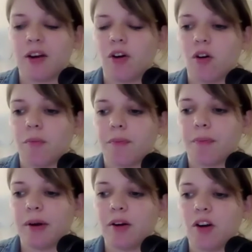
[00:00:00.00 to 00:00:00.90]
Pero
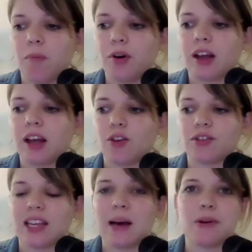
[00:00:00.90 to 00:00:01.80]
pero no porque
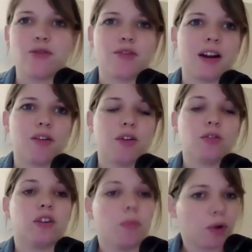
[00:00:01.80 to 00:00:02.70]
yo sea millonario,
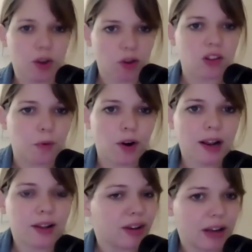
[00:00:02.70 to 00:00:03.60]
no, sino porque yo
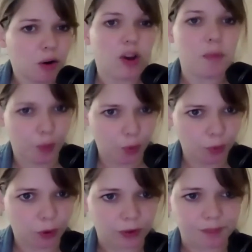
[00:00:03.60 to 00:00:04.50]
disponga del dinero y
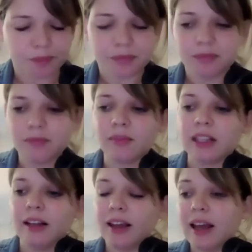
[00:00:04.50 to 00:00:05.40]
punto
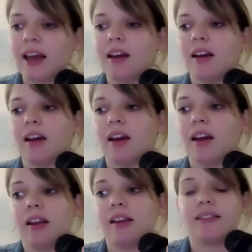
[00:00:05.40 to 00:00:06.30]
que
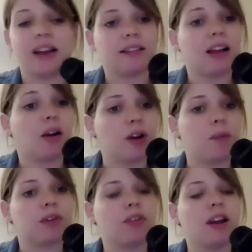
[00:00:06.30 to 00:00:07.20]
eh, quizás
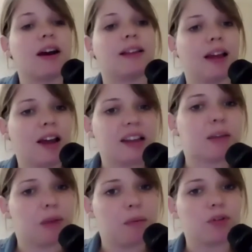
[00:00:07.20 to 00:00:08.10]
algunas personas que tengan
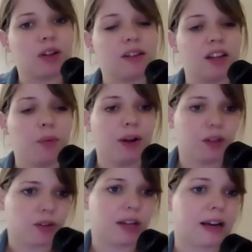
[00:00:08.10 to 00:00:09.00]
ese mismo sentir,
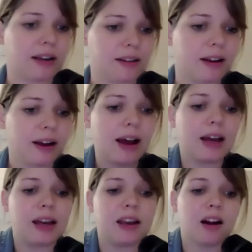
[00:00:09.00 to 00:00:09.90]
pues entonces la critiquen
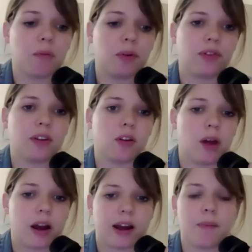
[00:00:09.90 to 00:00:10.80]
a ella como
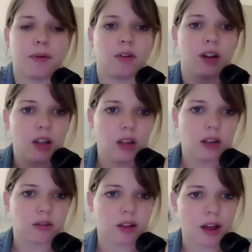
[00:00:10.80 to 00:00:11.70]
diciendo, ven acá, pero,
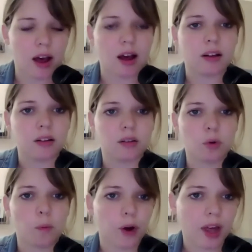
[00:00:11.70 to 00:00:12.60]
o sea,
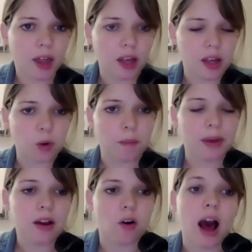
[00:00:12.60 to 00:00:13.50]
tú puedes ella es tu
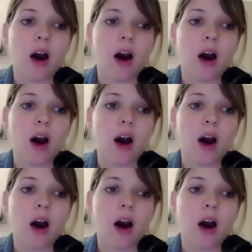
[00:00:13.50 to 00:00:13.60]
amigo.